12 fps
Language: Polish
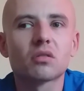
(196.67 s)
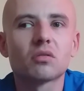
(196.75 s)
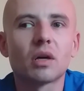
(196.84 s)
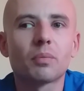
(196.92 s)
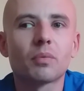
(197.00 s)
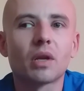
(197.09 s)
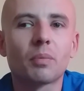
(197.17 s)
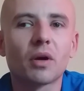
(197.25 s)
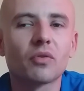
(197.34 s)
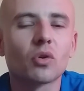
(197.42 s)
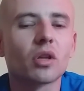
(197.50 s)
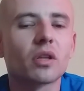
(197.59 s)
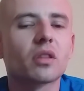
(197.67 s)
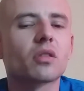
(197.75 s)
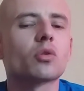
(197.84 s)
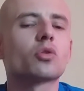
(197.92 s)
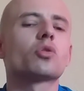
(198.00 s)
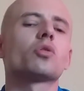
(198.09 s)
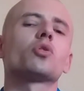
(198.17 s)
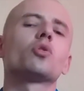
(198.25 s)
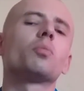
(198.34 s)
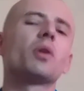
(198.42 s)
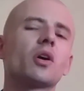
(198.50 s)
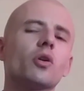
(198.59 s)
na, na pewno jest coś, coś
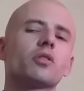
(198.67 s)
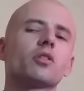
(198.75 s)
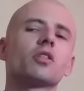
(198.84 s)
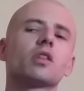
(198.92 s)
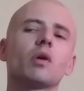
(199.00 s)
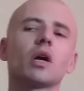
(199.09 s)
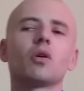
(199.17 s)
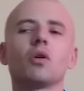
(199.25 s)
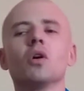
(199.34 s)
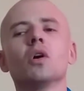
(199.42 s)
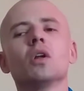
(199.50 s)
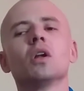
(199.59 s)
dobrego i coś złego.